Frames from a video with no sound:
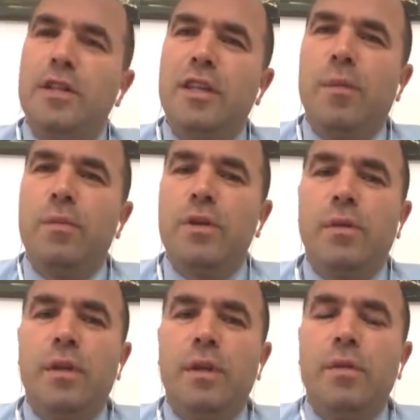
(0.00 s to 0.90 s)
yapmayacağım
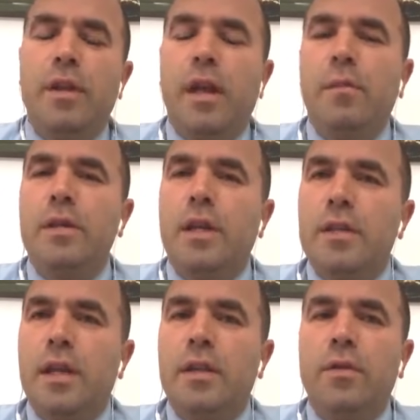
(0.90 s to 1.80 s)
anlamına gelmez.
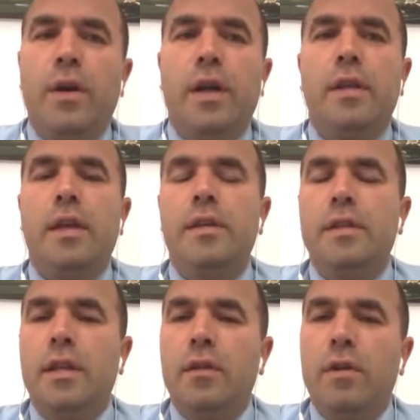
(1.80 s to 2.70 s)
Kazandı fakat
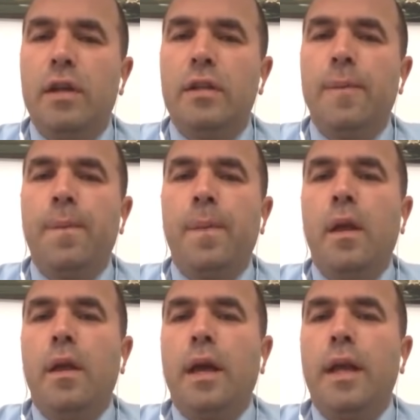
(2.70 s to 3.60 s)
eksikleri vardı.
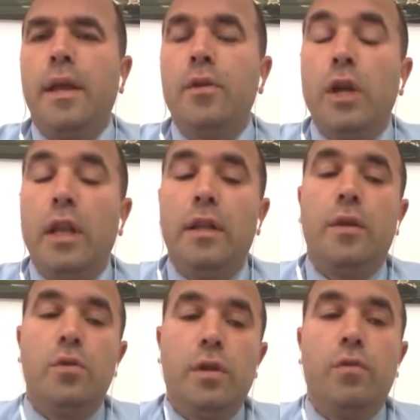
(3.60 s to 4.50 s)
Yani özellikle üzerine vurgu